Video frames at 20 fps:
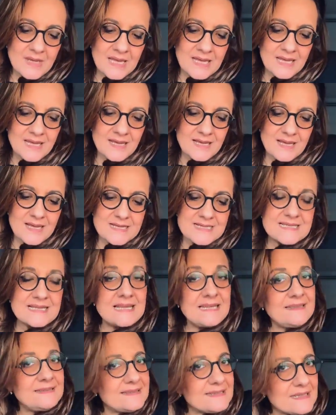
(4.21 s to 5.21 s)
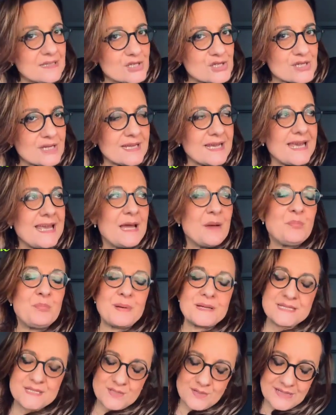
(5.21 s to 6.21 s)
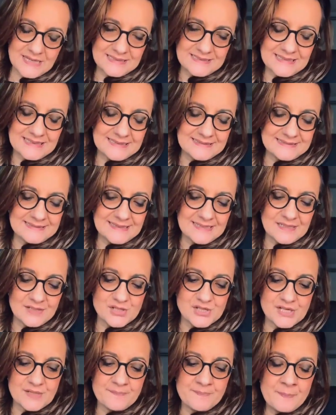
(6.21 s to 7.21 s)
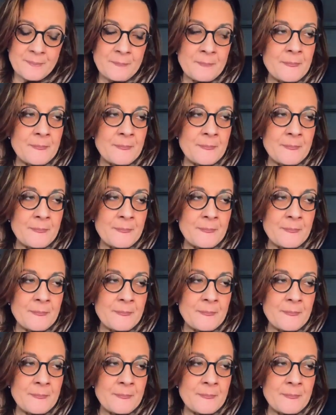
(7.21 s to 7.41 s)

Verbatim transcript: eh, scrittrice e appassionata lettrice.